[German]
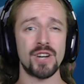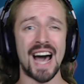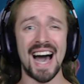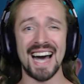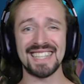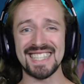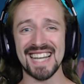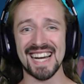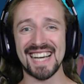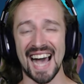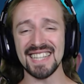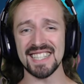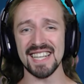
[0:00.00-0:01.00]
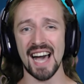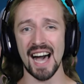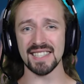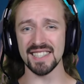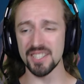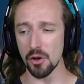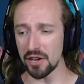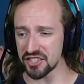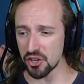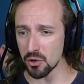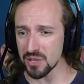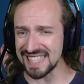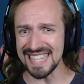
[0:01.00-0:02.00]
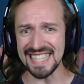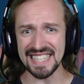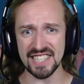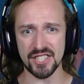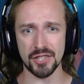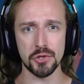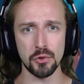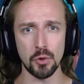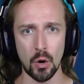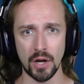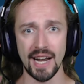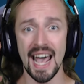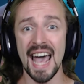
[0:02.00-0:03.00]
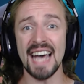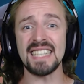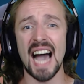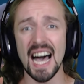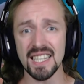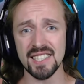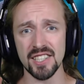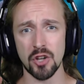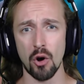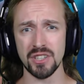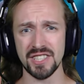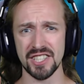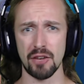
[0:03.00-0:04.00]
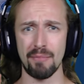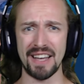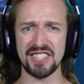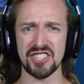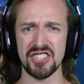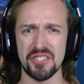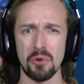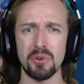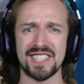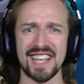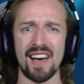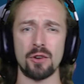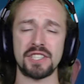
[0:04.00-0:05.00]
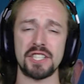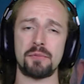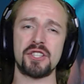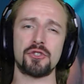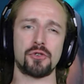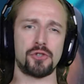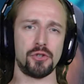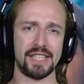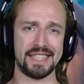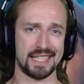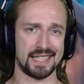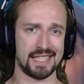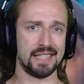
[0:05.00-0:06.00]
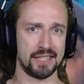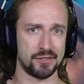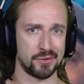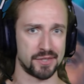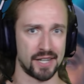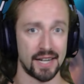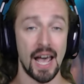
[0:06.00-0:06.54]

nach hat dieser ganze Hass in solchen Shows nichts zu suchen. Ich hasse toxische Menschen so sehr und ich bin so glücklich, dass ihr nicht so seid.